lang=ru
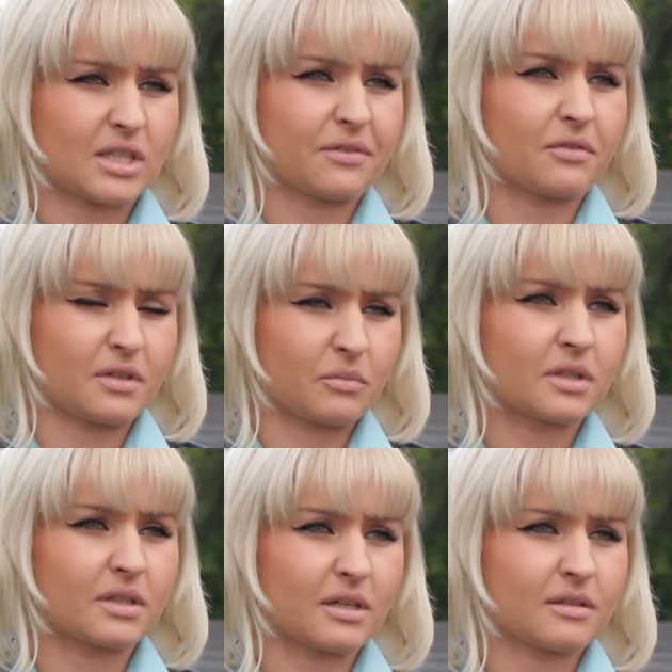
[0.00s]
штрафов
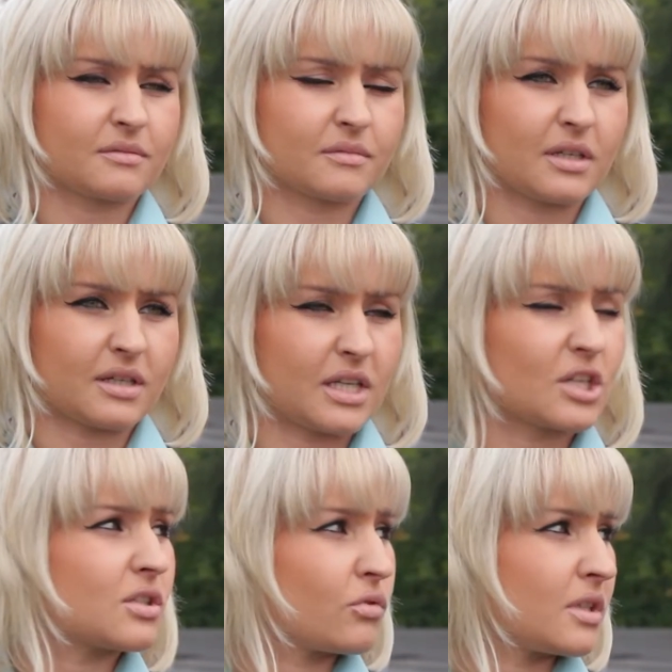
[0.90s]
ГИБДД,
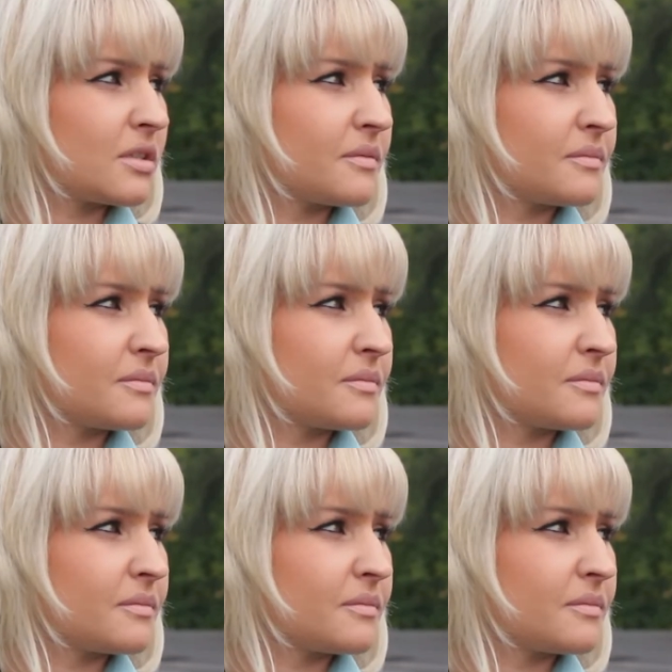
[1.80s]
находящихся у нас.